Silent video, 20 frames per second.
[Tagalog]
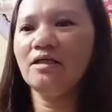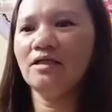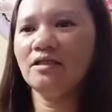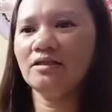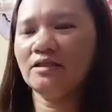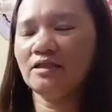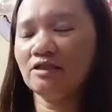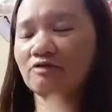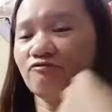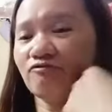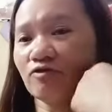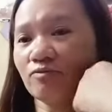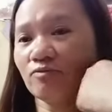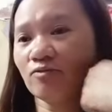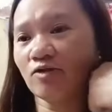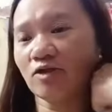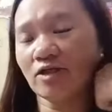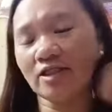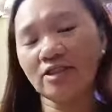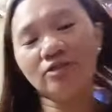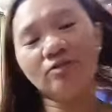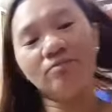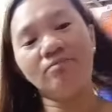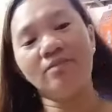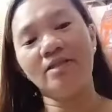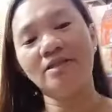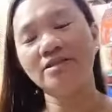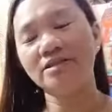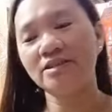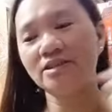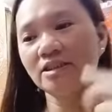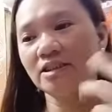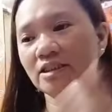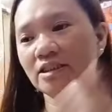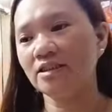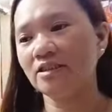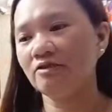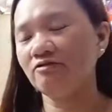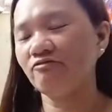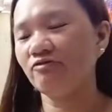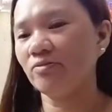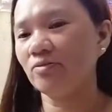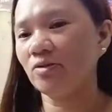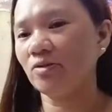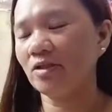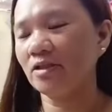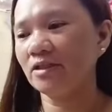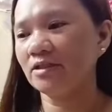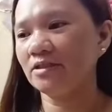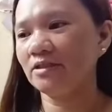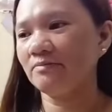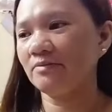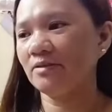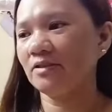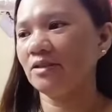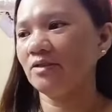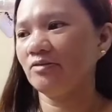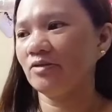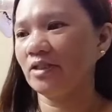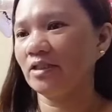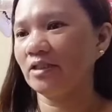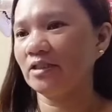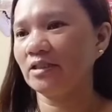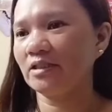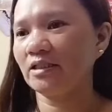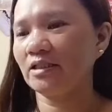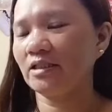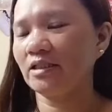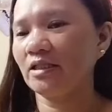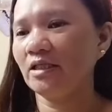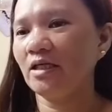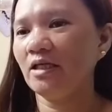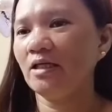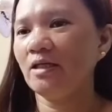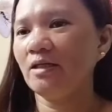na-inform ko agad yung budget ko, ini-inform ko agad na mali yung entry.